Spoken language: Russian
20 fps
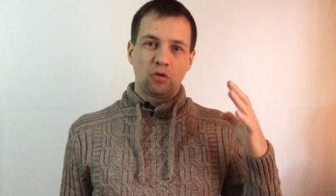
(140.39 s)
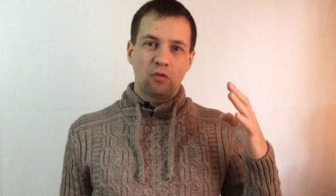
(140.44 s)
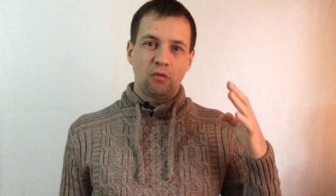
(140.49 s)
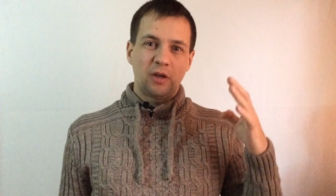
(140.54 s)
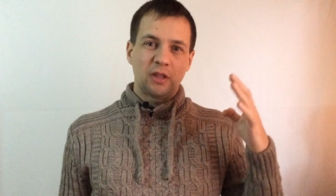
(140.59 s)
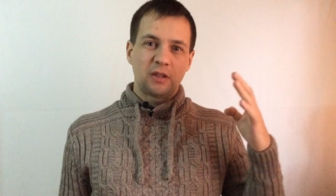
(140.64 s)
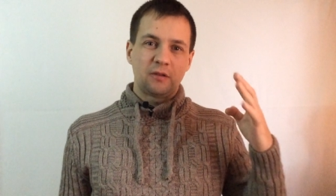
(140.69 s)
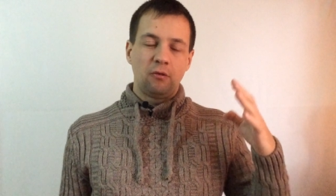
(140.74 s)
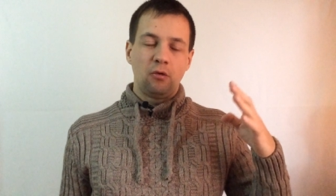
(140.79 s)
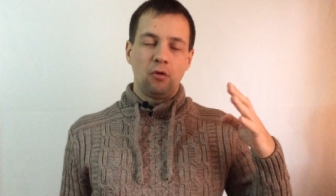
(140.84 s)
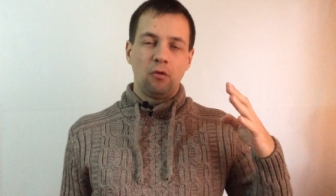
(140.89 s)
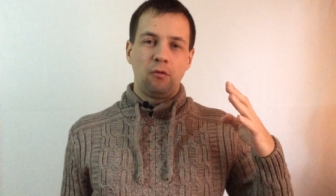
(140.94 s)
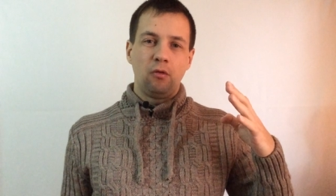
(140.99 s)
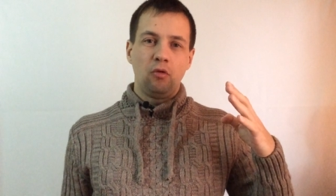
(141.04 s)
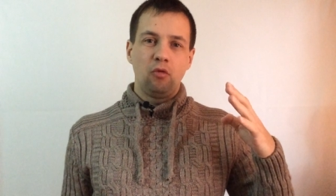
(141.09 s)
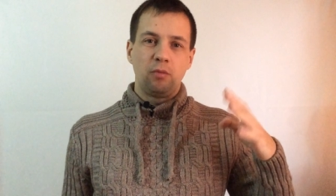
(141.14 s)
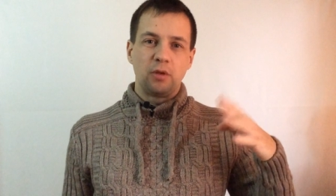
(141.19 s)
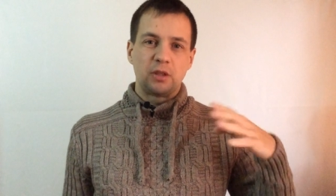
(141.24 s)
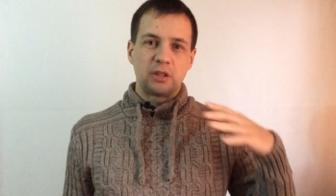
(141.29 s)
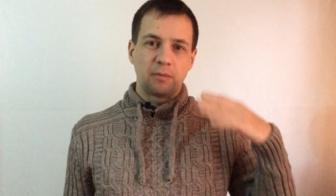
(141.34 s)
у вас
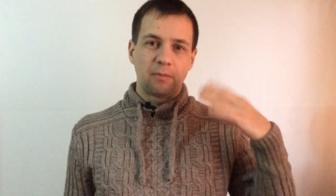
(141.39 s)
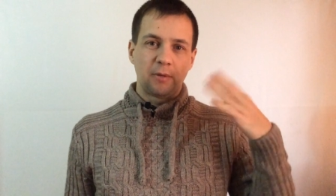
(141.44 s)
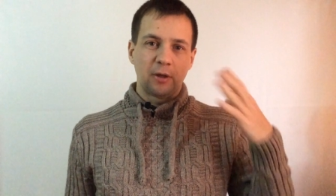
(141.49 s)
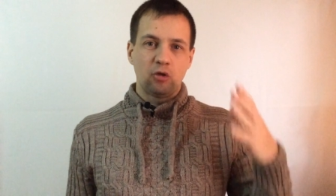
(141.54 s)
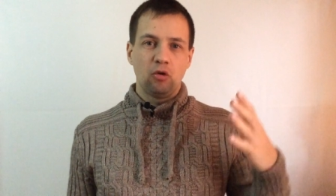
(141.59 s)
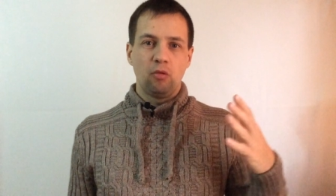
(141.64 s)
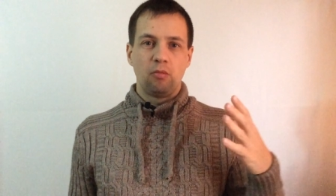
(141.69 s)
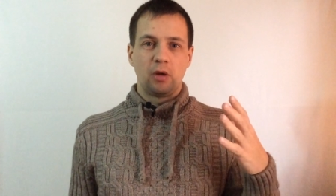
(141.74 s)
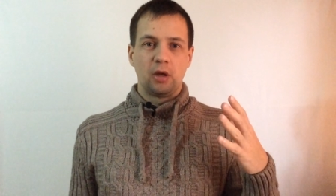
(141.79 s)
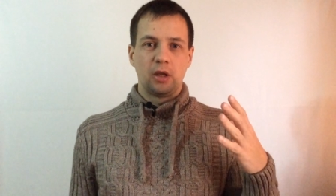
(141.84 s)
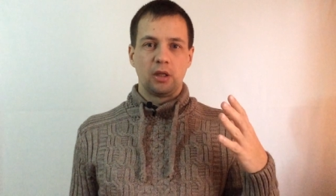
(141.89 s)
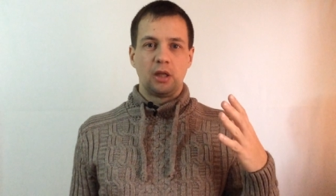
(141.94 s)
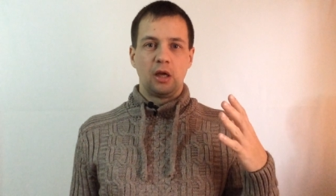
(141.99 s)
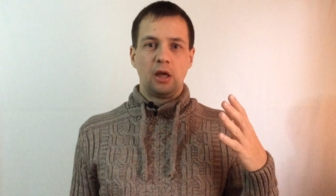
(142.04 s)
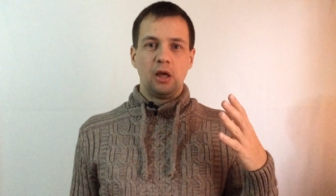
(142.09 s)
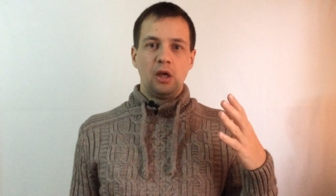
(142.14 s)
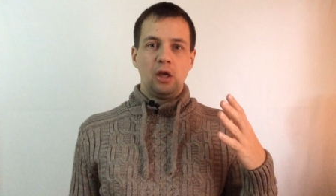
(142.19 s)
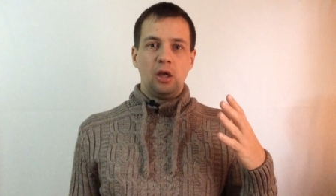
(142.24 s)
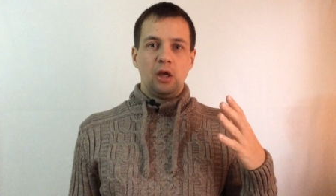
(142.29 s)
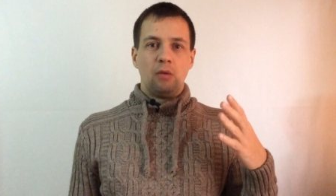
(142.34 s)
влюбятся потом, когда